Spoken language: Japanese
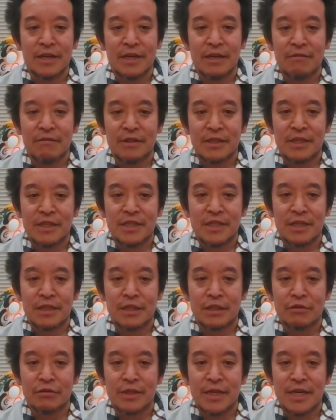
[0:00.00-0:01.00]
私た
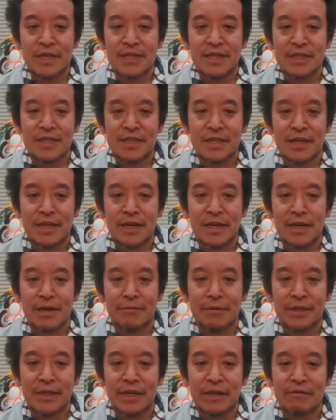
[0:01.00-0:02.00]
ちの大切な
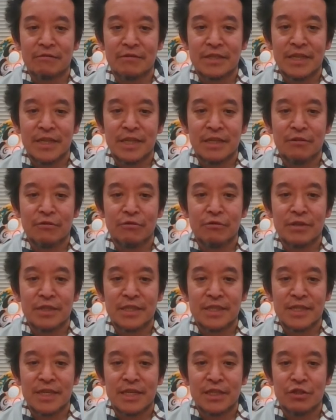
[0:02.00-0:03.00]
仲間である性同
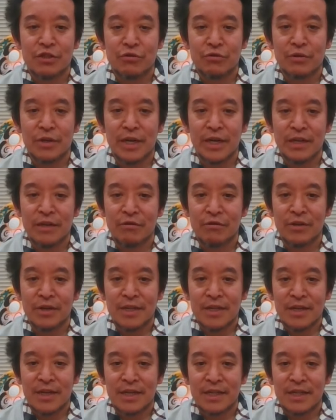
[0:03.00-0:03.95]
一性障害の